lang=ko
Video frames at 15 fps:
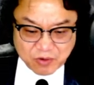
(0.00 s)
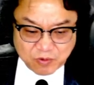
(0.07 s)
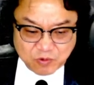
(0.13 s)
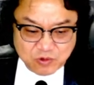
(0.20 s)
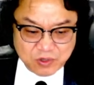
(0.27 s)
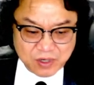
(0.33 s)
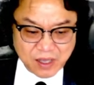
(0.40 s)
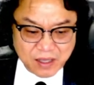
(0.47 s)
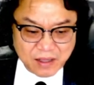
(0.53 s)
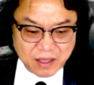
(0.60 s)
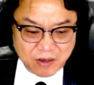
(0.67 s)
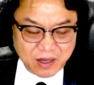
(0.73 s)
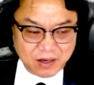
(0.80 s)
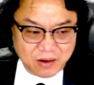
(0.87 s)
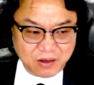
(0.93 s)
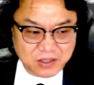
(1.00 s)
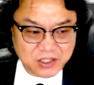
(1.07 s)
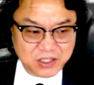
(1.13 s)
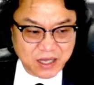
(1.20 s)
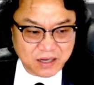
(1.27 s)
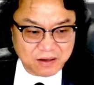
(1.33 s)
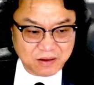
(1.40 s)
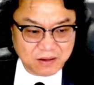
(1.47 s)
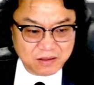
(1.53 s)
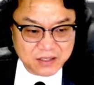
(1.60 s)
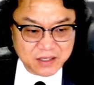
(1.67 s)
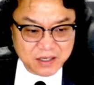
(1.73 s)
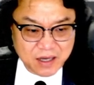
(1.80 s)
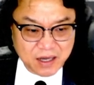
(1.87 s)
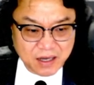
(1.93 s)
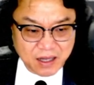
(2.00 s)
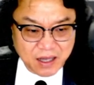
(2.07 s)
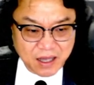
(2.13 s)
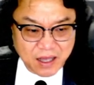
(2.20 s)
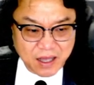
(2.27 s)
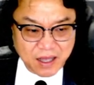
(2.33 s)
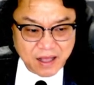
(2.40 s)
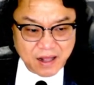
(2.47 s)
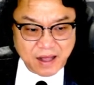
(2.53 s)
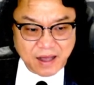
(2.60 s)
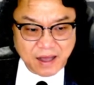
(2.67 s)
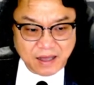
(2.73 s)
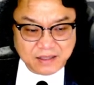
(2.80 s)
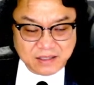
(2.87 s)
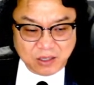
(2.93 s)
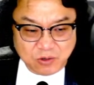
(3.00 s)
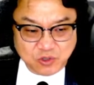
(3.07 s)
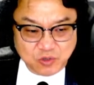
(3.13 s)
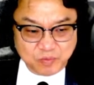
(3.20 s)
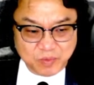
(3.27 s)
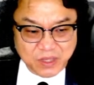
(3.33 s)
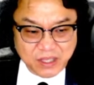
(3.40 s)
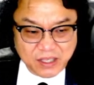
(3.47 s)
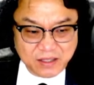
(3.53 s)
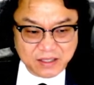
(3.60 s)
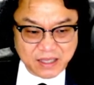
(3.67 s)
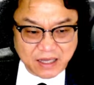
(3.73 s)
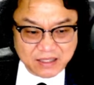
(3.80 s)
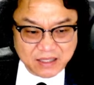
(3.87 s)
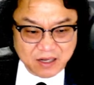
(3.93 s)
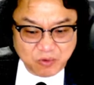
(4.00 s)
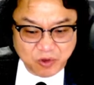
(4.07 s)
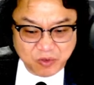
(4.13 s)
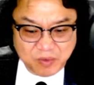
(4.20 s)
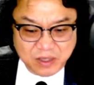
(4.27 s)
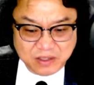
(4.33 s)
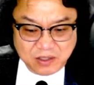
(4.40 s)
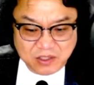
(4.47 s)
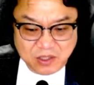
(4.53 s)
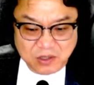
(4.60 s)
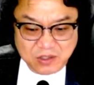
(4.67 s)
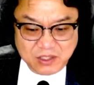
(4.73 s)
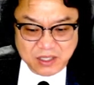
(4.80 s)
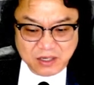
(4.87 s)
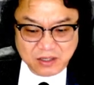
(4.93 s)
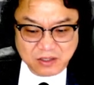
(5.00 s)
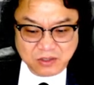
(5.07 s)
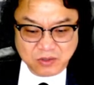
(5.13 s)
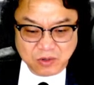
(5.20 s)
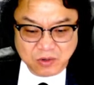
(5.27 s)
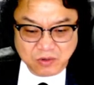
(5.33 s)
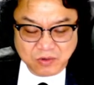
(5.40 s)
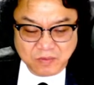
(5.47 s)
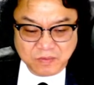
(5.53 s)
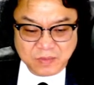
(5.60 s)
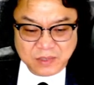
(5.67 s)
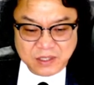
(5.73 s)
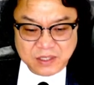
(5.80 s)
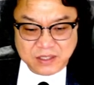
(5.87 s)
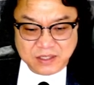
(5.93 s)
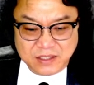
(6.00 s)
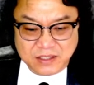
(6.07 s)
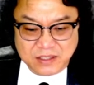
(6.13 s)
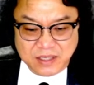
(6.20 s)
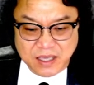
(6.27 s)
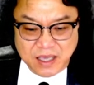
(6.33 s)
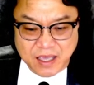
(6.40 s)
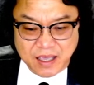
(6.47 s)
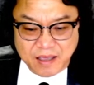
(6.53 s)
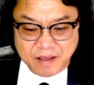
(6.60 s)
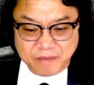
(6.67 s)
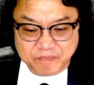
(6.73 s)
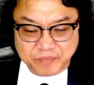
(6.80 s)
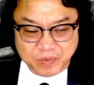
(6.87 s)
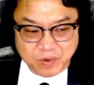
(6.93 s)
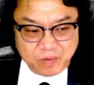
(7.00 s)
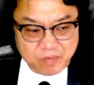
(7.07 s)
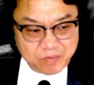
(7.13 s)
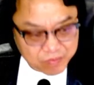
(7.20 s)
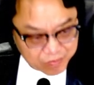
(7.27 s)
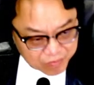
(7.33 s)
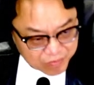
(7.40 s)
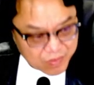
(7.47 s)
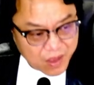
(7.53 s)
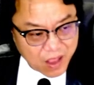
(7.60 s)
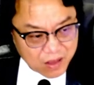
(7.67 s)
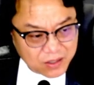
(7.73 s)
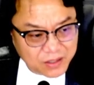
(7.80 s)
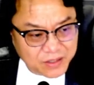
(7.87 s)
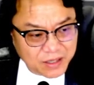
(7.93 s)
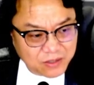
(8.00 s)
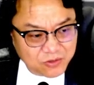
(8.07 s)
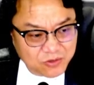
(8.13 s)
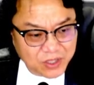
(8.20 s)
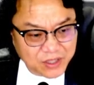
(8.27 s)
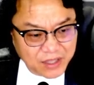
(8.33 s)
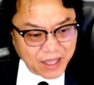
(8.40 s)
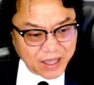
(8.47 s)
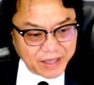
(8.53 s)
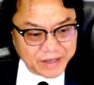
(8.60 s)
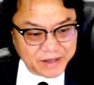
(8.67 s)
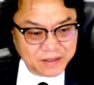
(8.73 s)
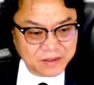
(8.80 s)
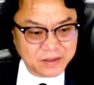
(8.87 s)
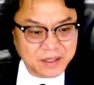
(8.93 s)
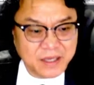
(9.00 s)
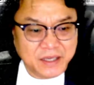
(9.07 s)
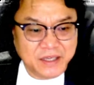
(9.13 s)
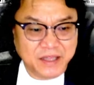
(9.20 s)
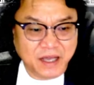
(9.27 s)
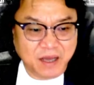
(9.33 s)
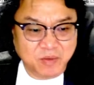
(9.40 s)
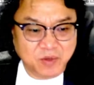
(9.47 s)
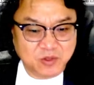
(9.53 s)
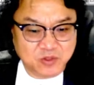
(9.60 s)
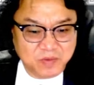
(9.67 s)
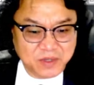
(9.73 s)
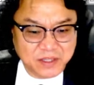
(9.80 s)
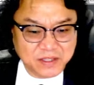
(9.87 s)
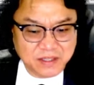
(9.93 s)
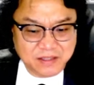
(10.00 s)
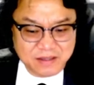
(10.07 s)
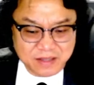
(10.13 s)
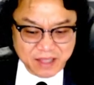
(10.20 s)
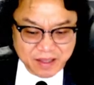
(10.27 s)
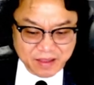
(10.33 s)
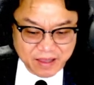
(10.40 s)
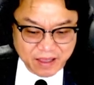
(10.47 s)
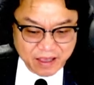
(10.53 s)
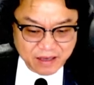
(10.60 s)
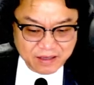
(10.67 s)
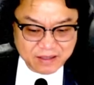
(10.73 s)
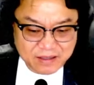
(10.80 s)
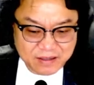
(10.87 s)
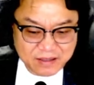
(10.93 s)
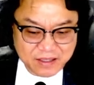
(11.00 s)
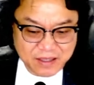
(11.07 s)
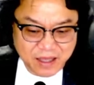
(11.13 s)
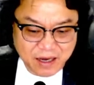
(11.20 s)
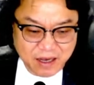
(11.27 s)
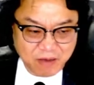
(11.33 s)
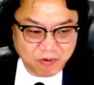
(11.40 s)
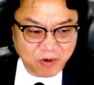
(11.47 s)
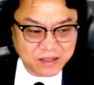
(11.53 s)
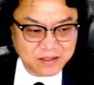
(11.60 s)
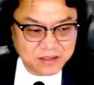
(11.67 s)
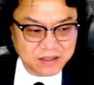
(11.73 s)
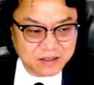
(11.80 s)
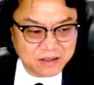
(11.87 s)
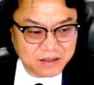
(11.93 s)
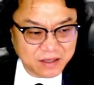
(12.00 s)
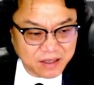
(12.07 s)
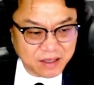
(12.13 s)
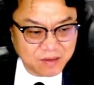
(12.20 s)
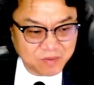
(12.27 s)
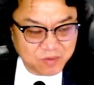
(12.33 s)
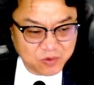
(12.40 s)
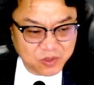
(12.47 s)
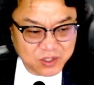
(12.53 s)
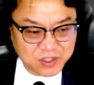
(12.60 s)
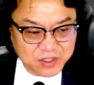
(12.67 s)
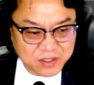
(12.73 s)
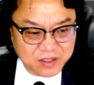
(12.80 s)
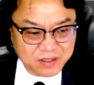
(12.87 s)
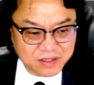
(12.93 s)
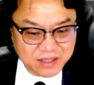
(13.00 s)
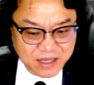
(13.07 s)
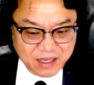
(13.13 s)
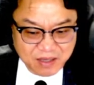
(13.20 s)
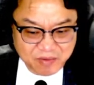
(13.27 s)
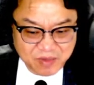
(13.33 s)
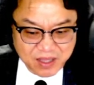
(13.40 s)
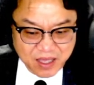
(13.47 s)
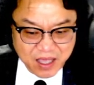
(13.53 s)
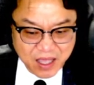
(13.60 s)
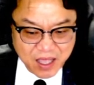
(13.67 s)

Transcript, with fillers: 우크라이나와 러시아, 러시아가 아, 자꾸 좀 밀리는 양상을 보이면서 전쟁을 조금 이제 끝낼 수도 있나 이런 기대감도 좀 있었을 텐데 그 기대감 완전 일단 무너지는 그런 상황입니다.